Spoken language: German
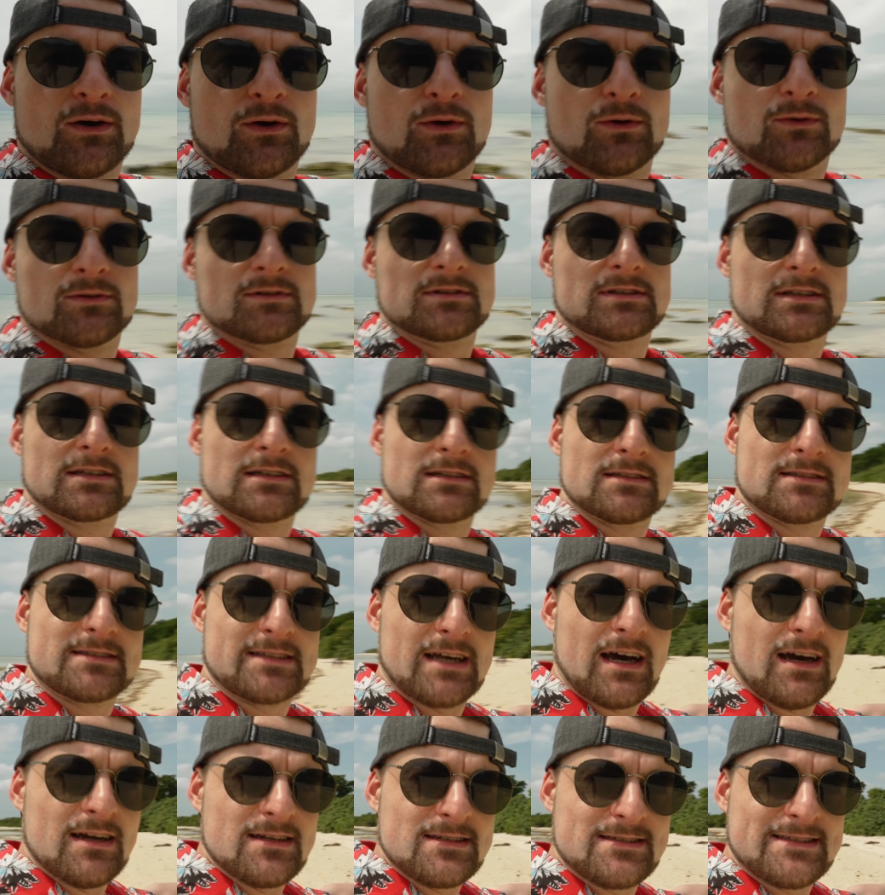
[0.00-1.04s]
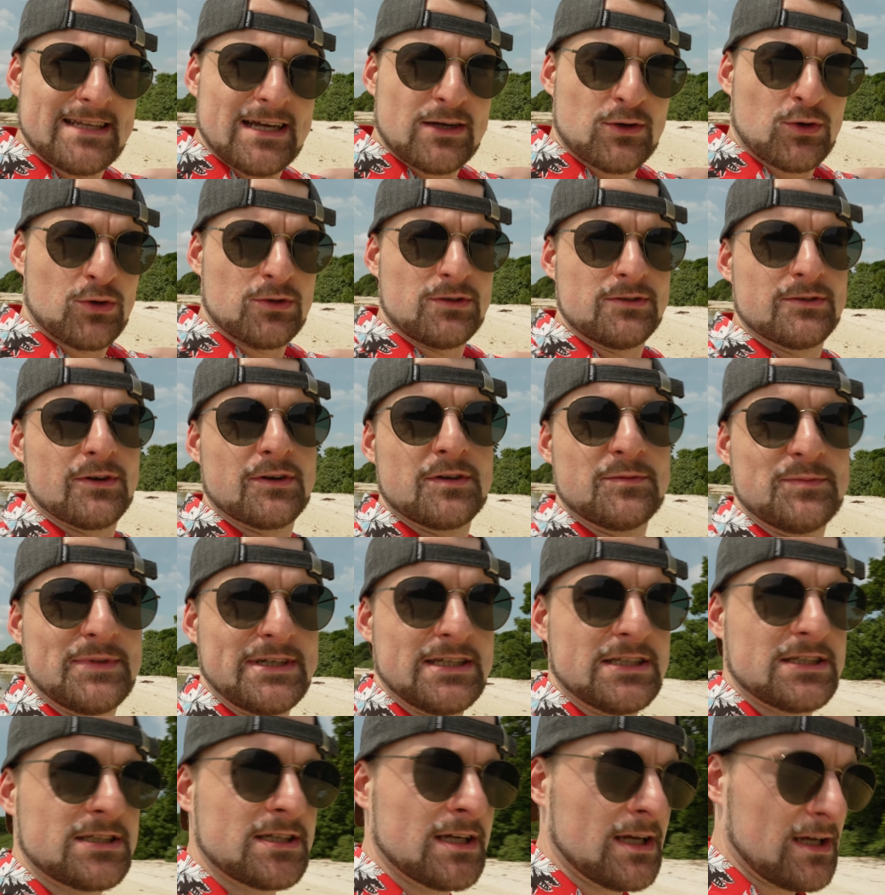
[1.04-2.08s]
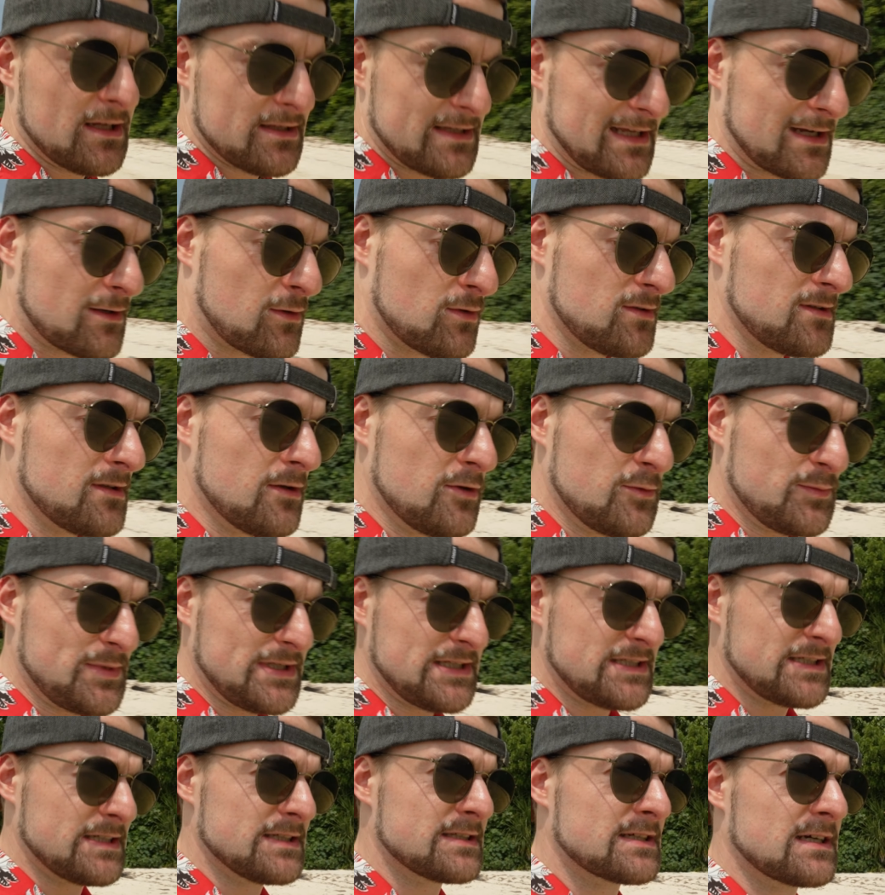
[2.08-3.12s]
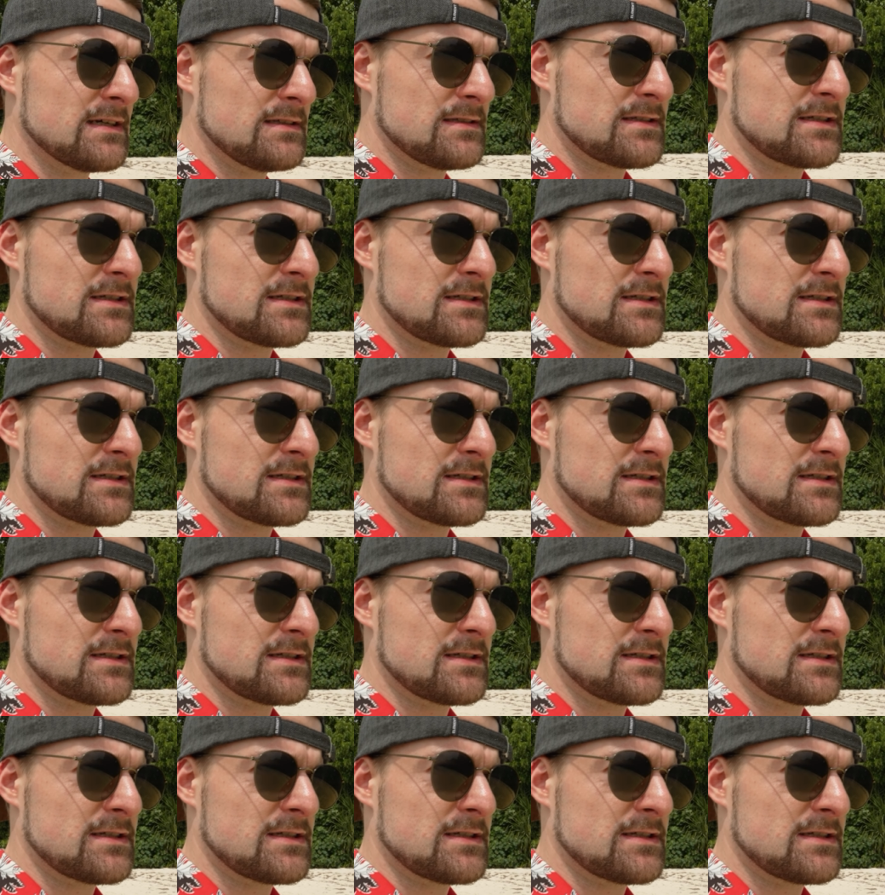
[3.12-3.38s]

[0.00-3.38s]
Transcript: und da ist der Kondoi Beach. Der Kondoi Beach ist ganz